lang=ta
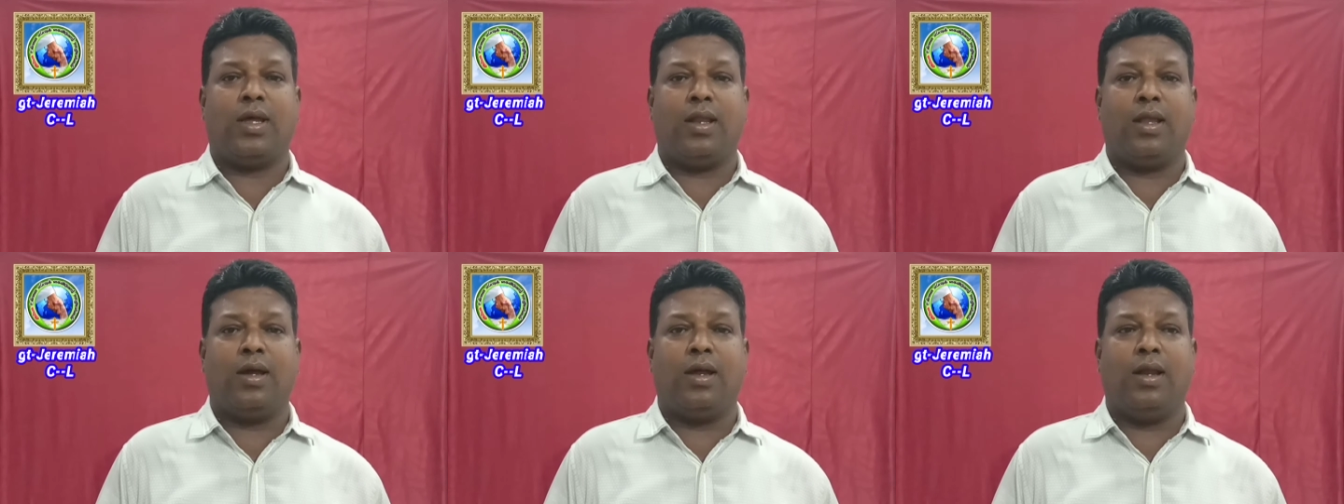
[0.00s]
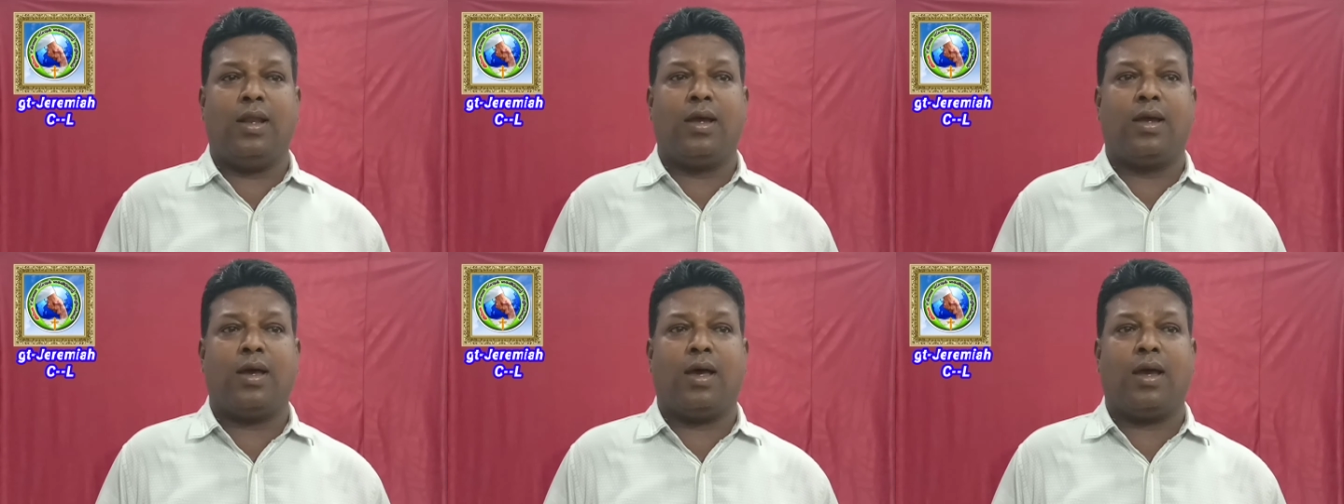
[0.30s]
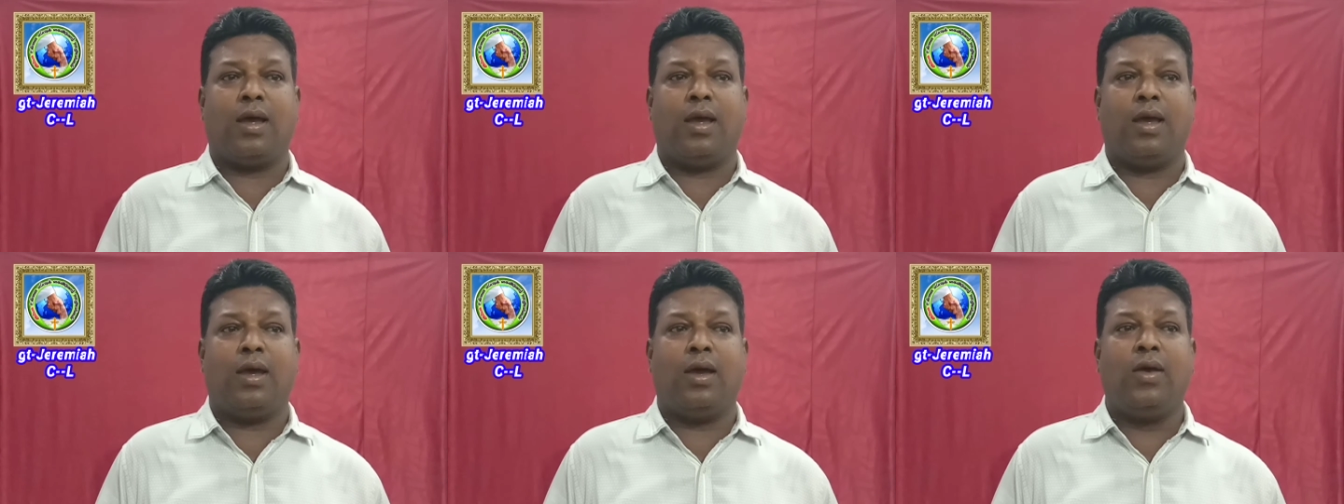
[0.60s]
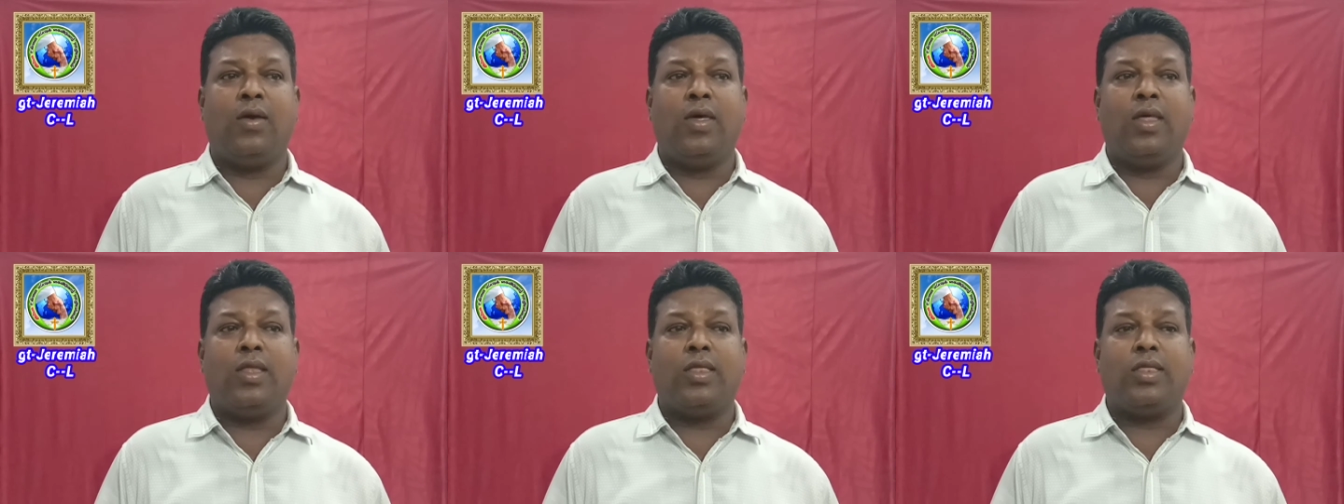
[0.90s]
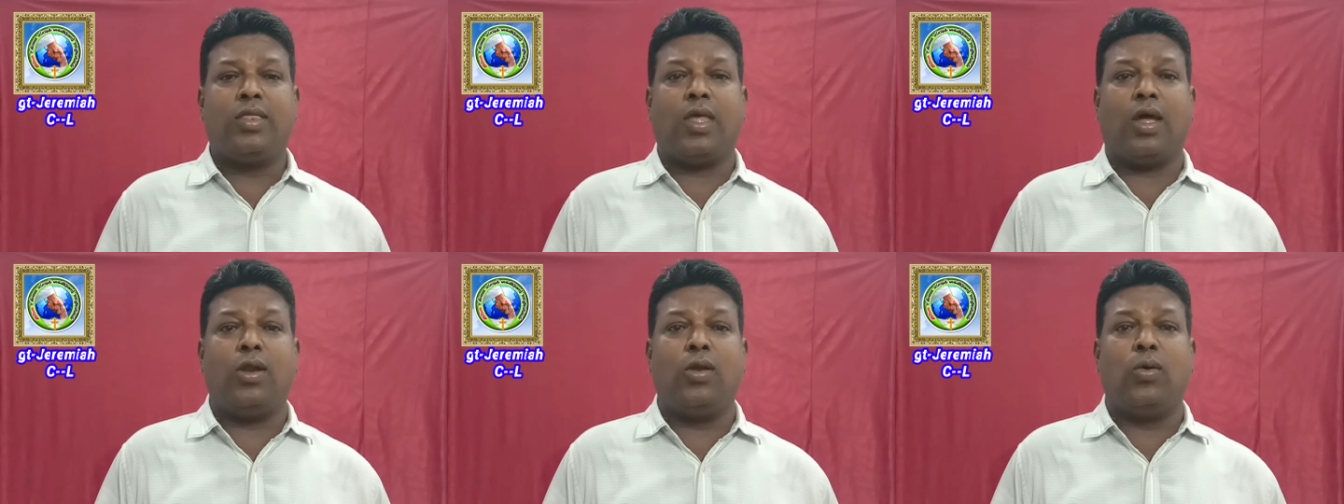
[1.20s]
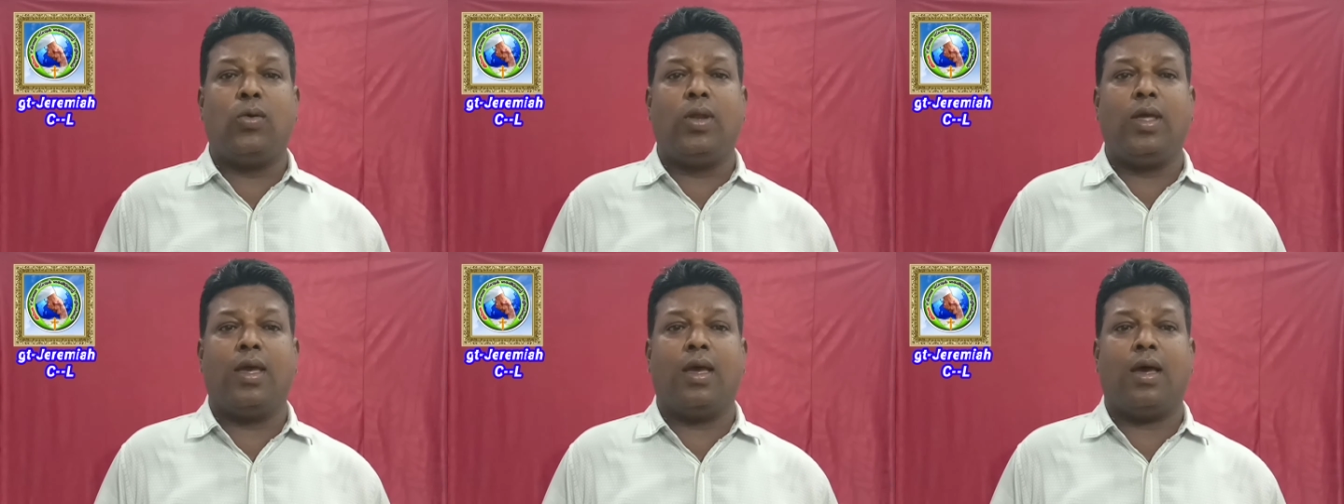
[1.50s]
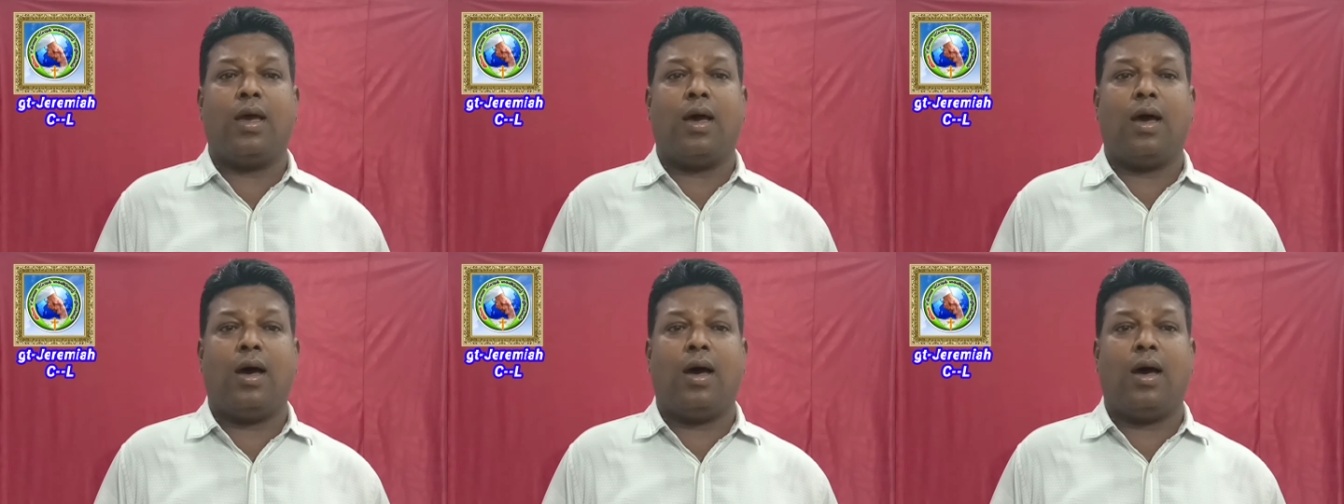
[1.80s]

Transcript: ஜனங்களுக்காக தன்னுடைய